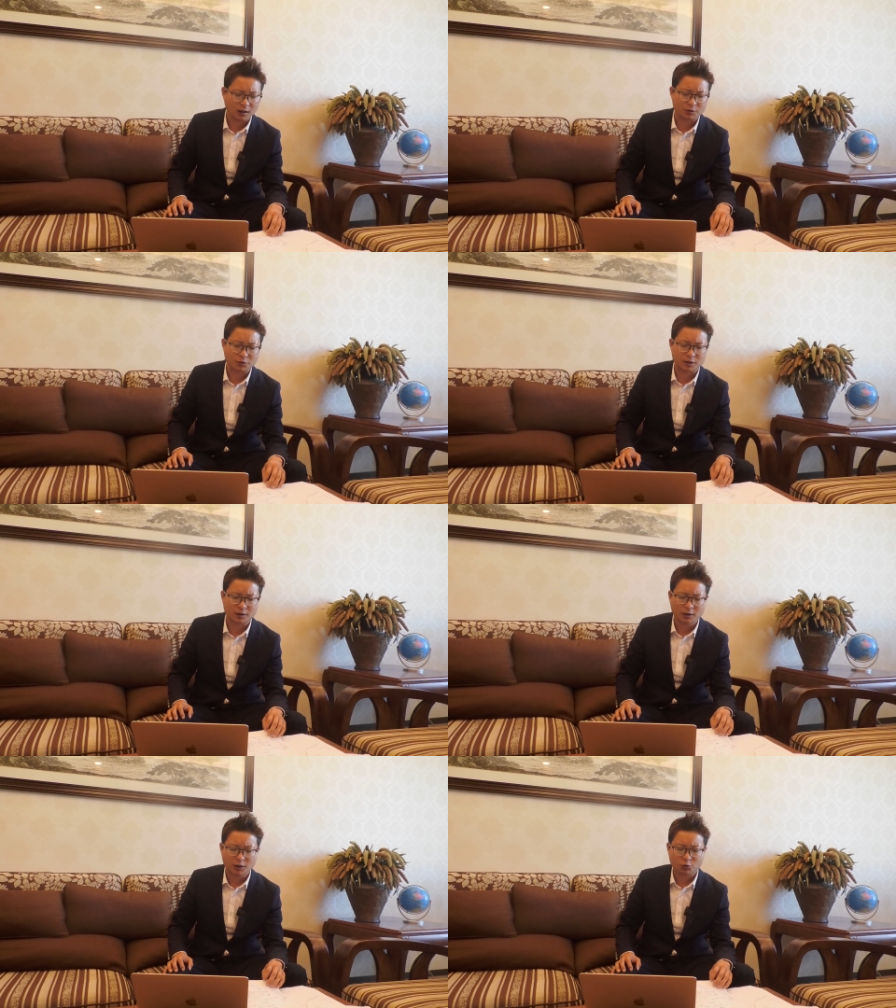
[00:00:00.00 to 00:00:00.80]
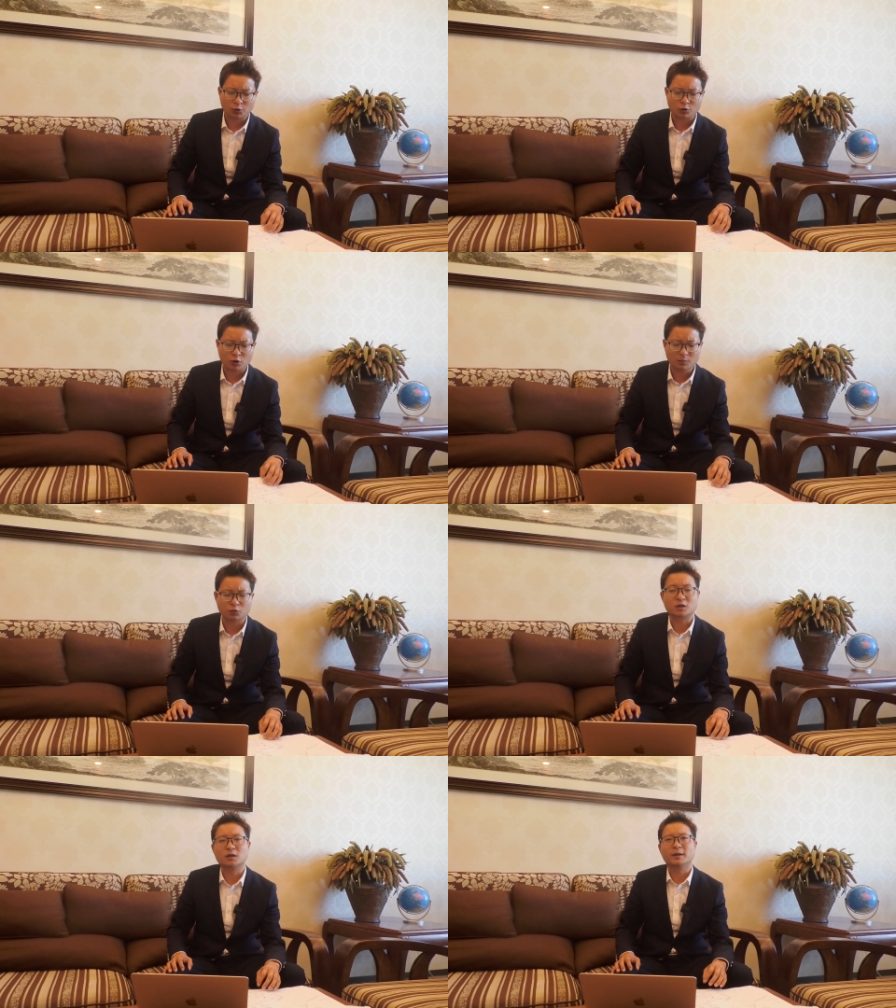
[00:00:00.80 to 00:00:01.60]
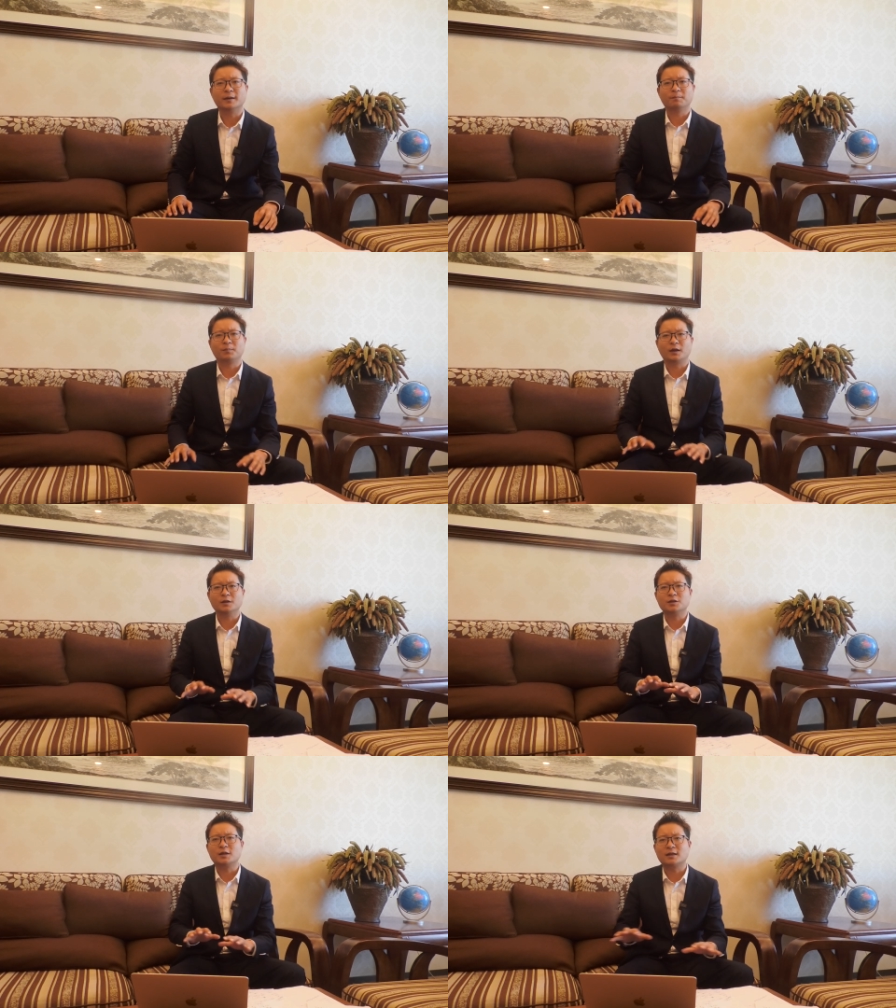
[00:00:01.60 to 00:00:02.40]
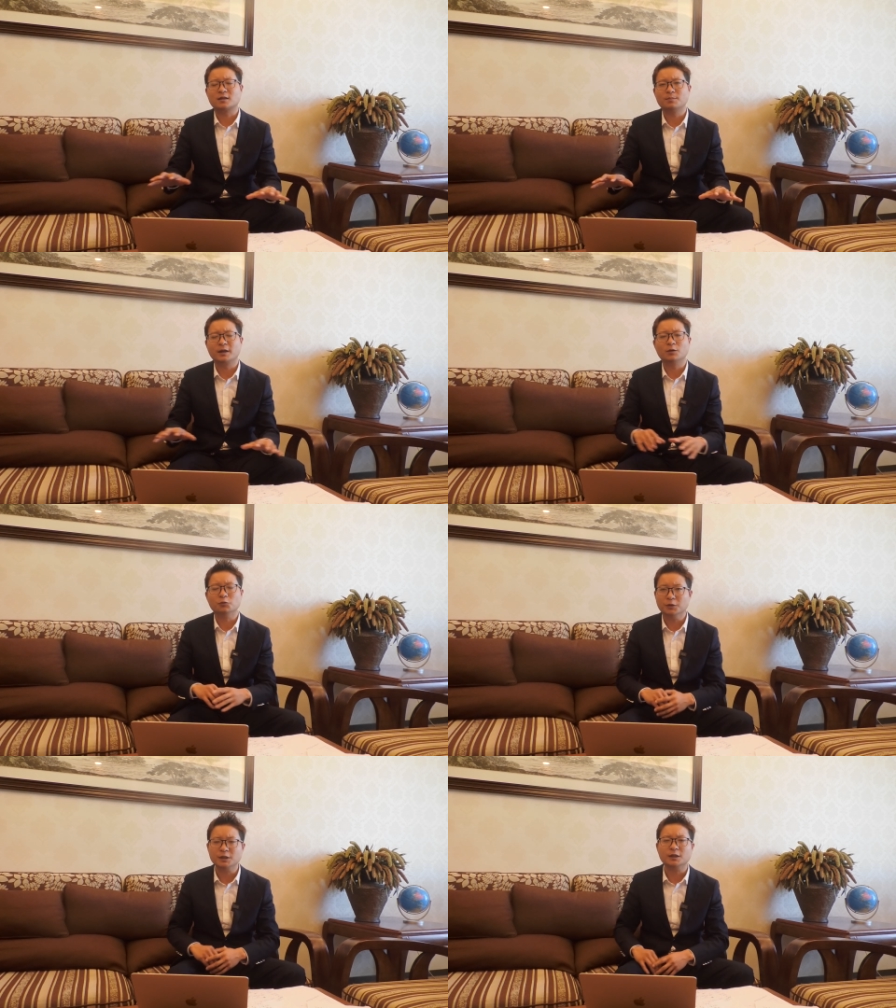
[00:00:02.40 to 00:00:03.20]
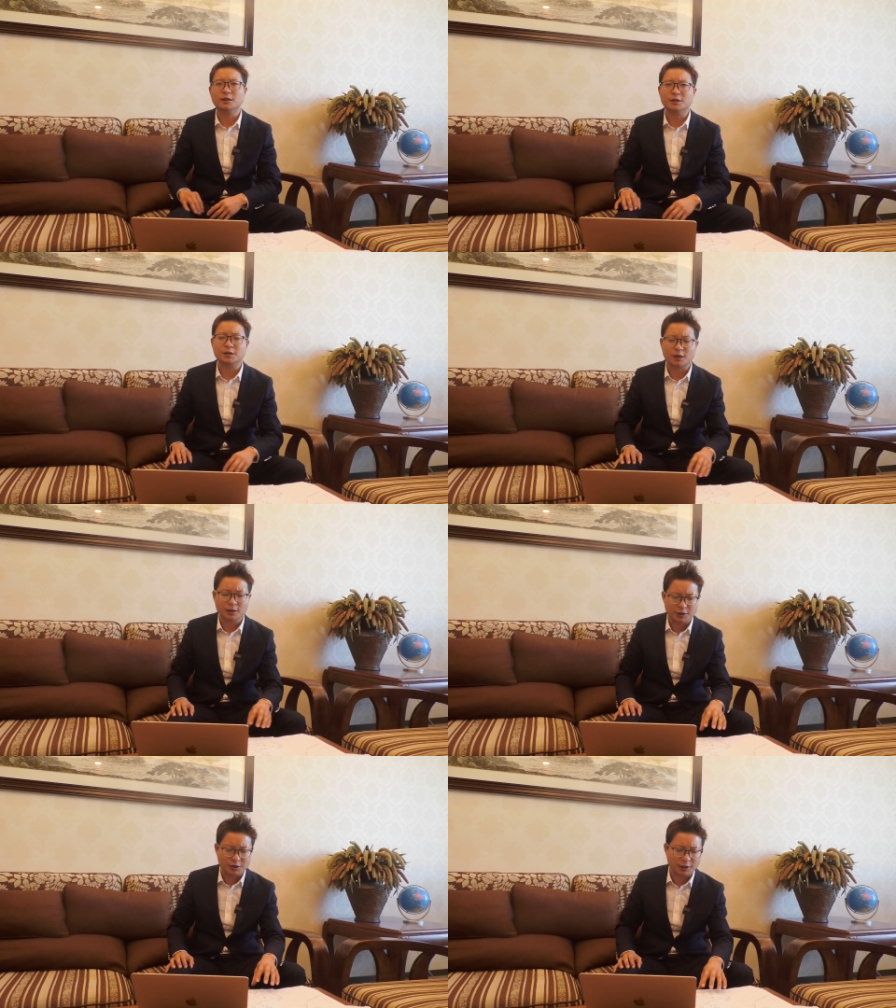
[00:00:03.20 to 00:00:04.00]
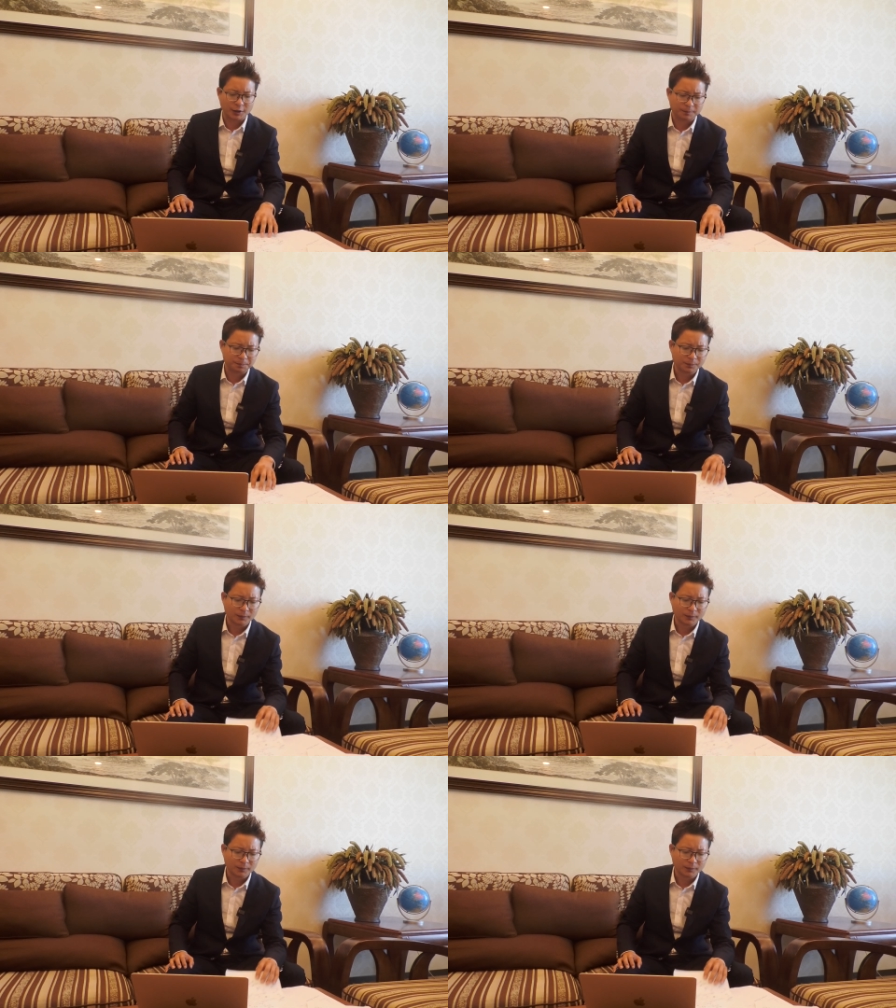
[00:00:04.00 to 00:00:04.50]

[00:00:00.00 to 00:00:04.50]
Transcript: 啊，就是对川普这边以及他身边的羽翼一些一些人。